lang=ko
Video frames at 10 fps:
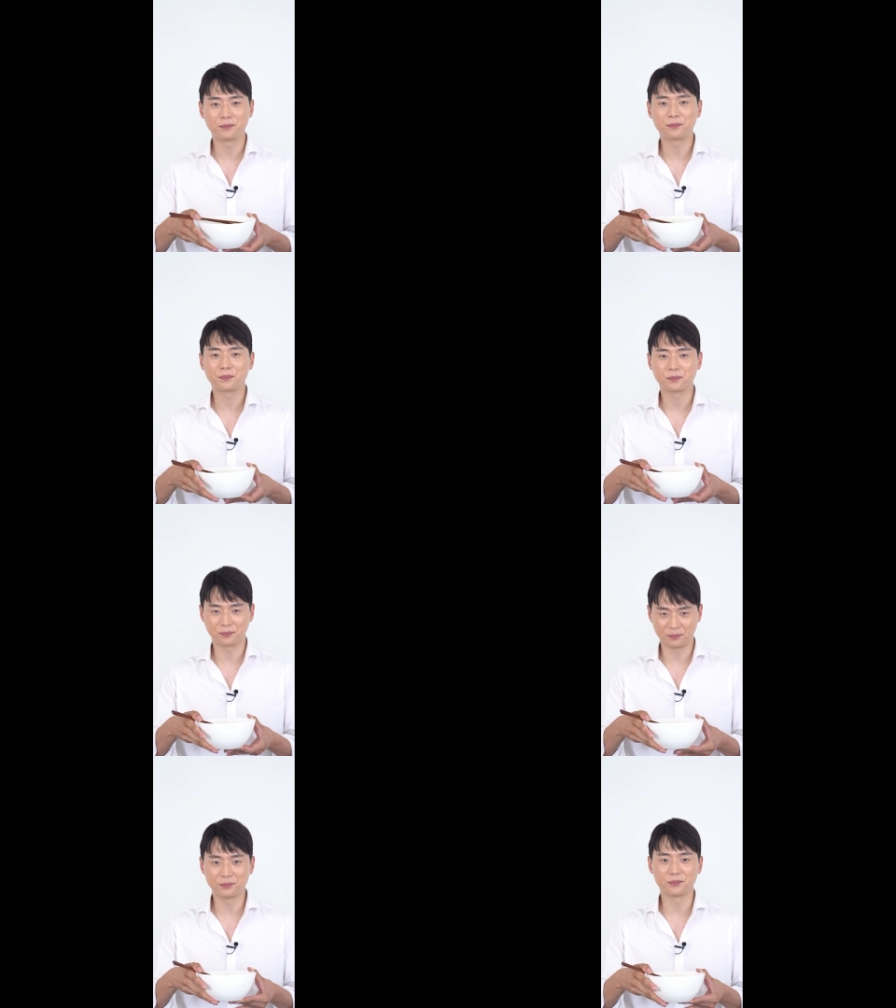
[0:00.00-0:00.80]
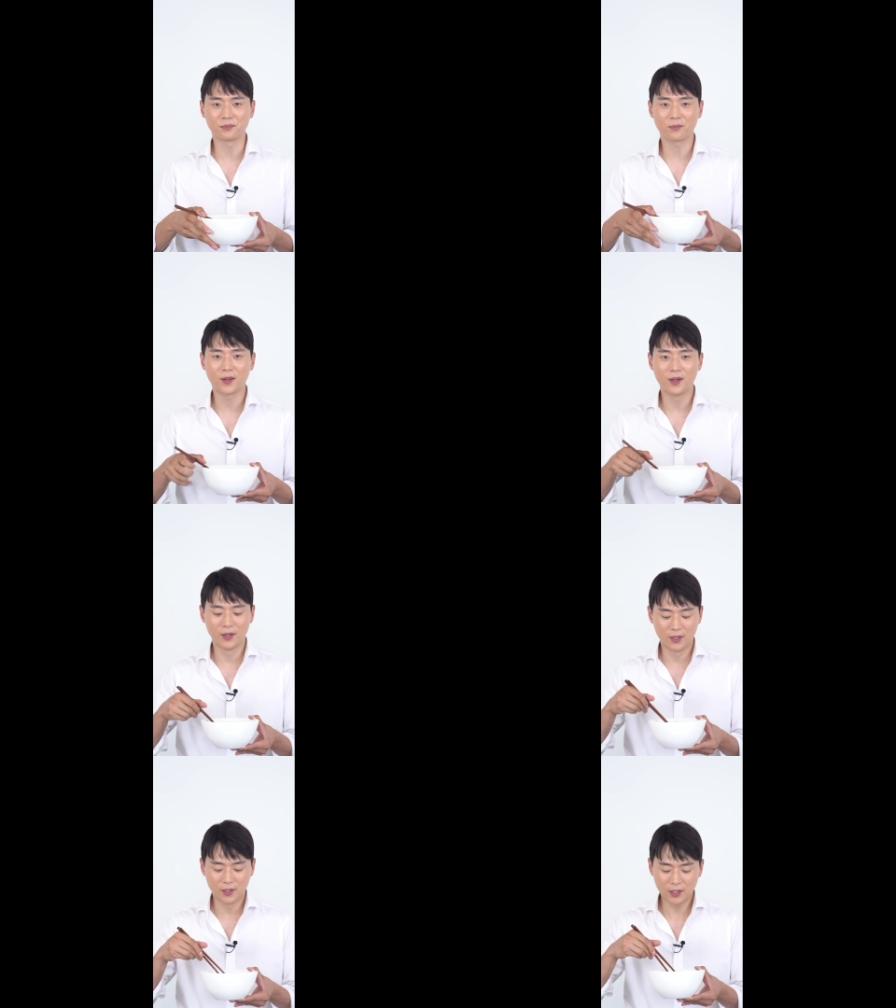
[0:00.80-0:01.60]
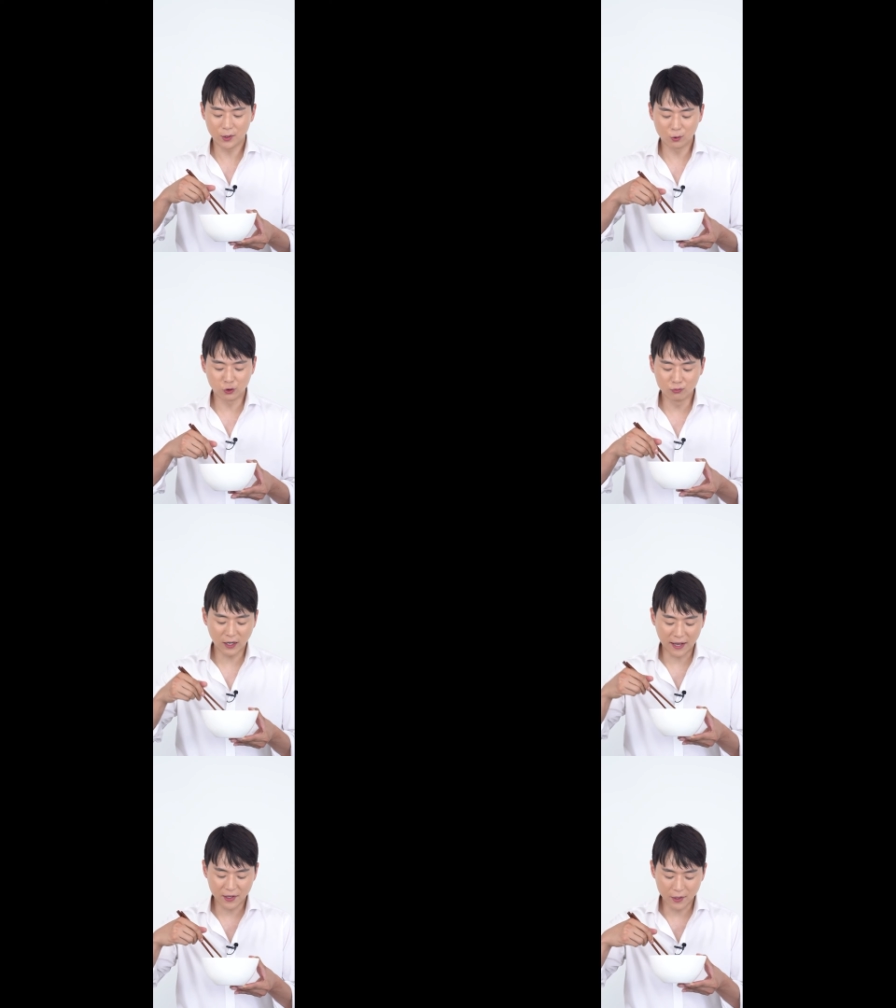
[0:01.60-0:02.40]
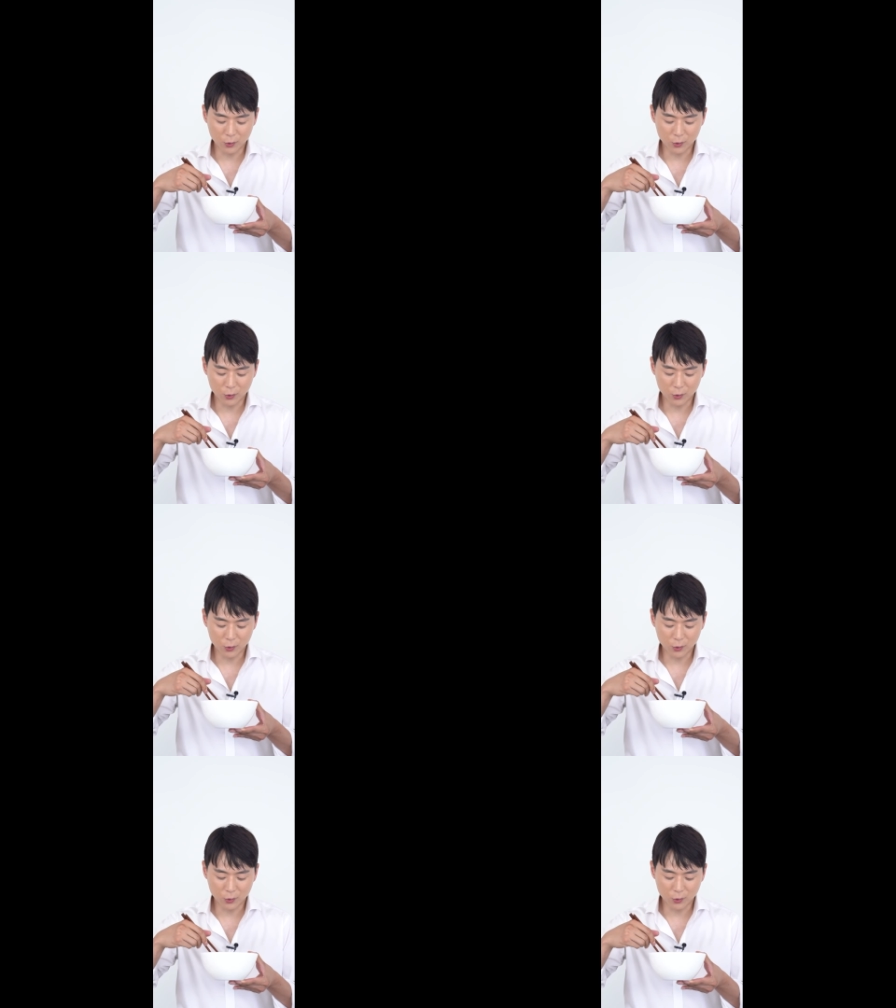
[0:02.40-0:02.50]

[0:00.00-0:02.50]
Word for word: 깊이가 남달라요. 음. 국물은 아니에요. 이건 육수. 국물